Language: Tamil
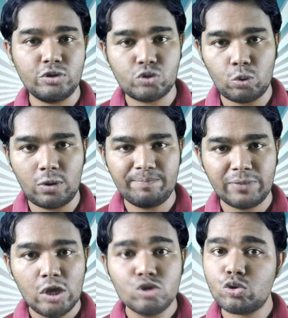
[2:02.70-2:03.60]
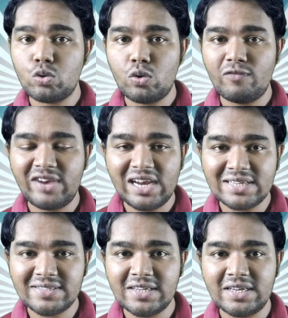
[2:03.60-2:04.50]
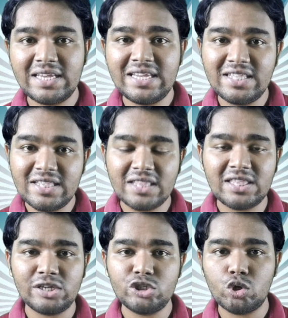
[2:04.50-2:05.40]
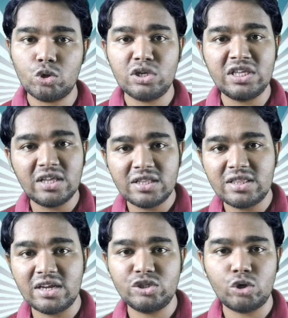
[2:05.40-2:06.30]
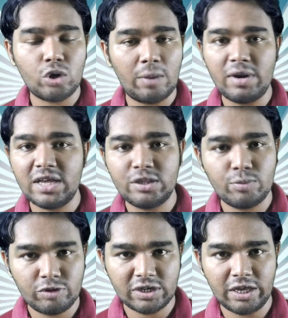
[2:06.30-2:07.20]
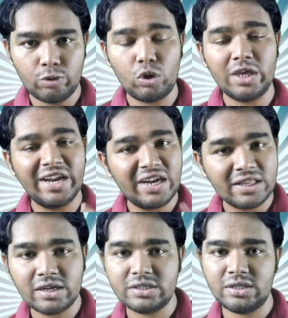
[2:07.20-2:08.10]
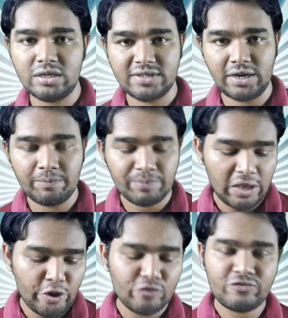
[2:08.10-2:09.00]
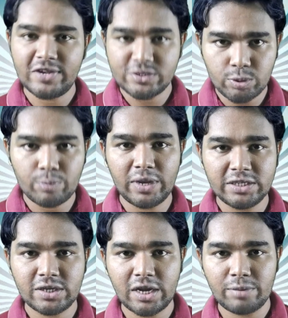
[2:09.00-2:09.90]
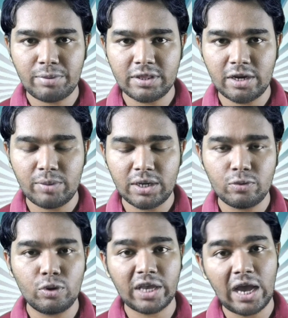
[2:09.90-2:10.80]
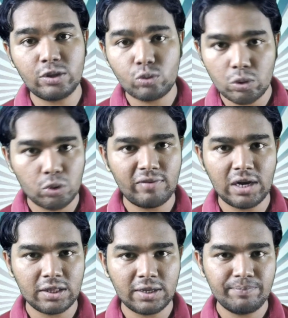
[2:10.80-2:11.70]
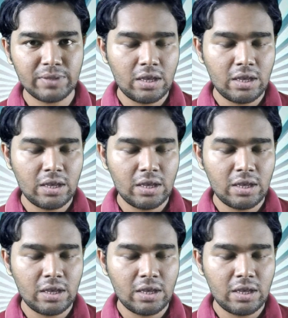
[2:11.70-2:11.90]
வந்து சொல்லுவோம் ஸோ ஃப்ரீலான்சிங்க்கு இதுதான் தெரிஞ்சிருக்கணும் இது அது தெரிஞ்சிருக்கணும் அப்படிலாம் எதுவுமே வந்து கிடையாது உங்களுக்கு என்ன தெரிஞ்சுதான் சரி ஃபேஸ்புக் பேஜ் கிரியேட் பண்ண தெரியுமா ஓகே அது கூட ஒரு வேலை தான்